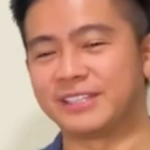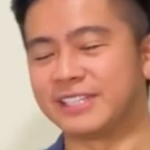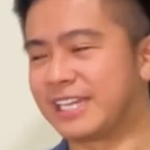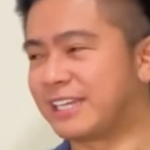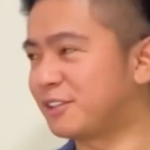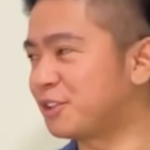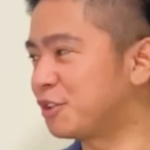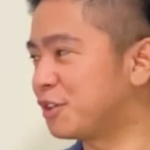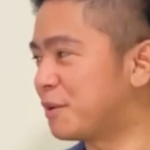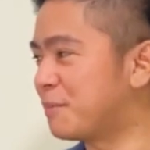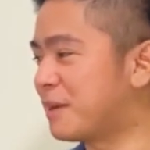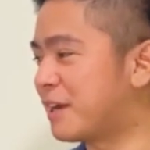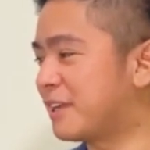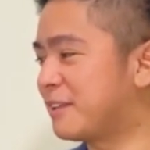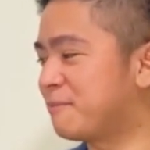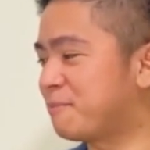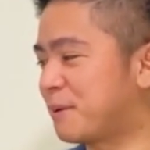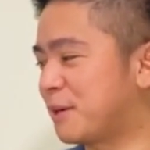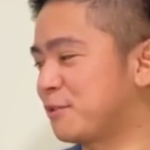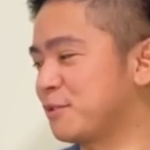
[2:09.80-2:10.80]
dito
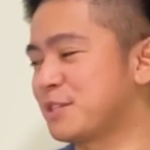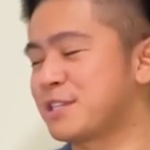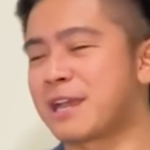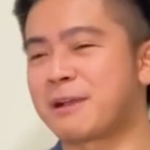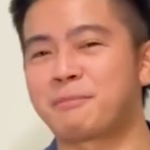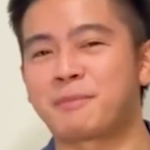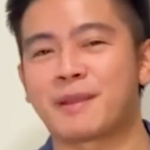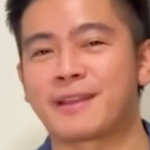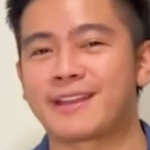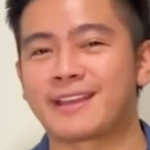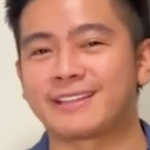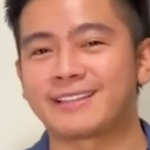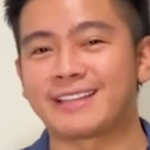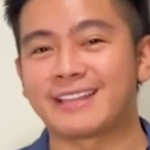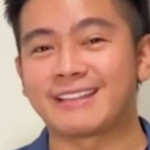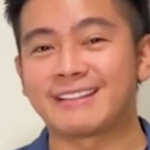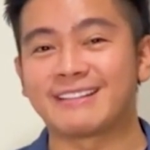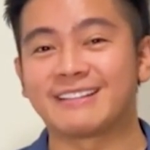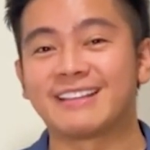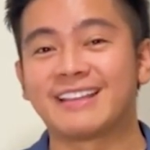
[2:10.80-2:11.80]
naman pag-usapan
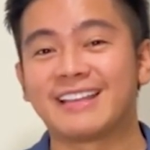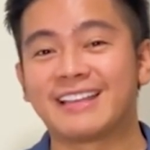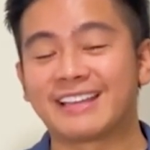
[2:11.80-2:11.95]
natin,